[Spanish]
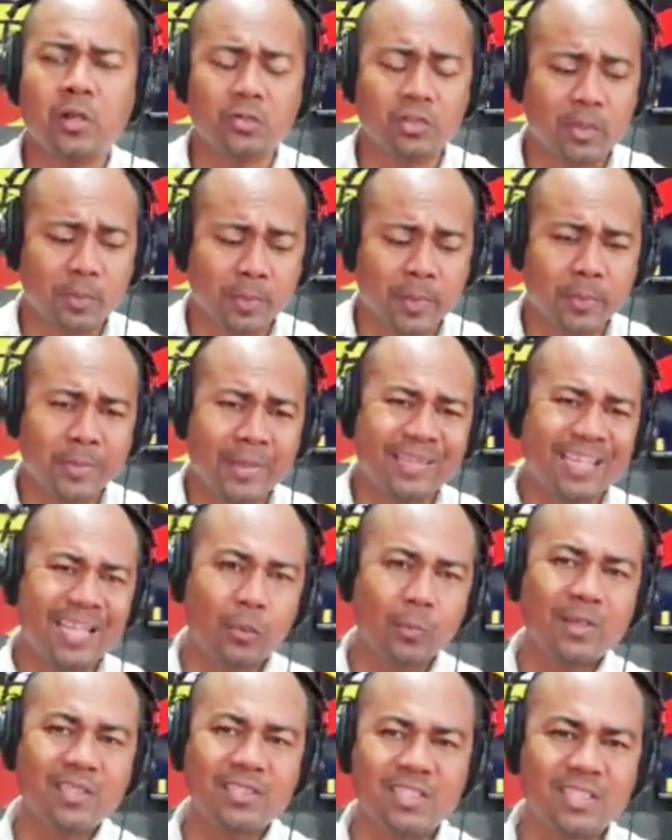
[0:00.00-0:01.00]
Yo siempre
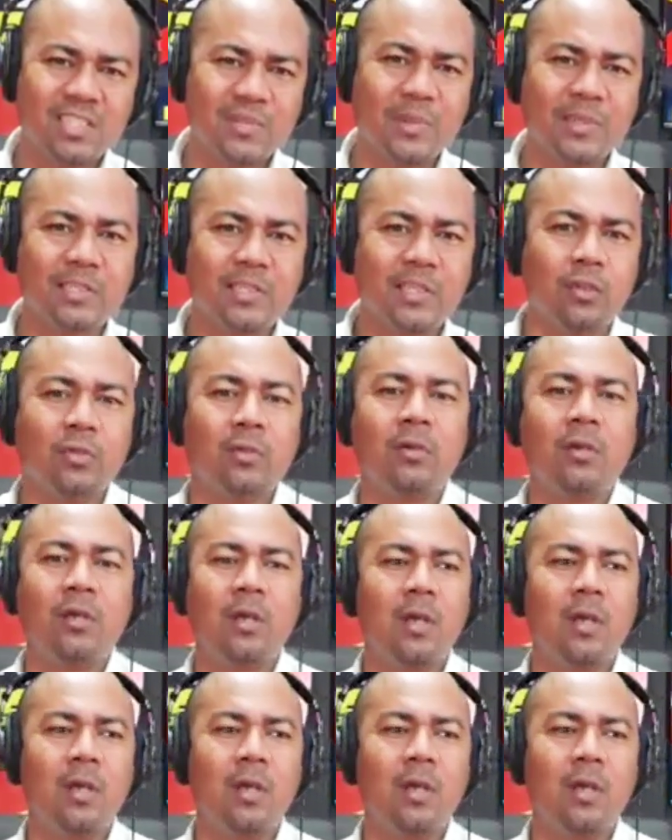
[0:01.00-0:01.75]
metiendo el chismecito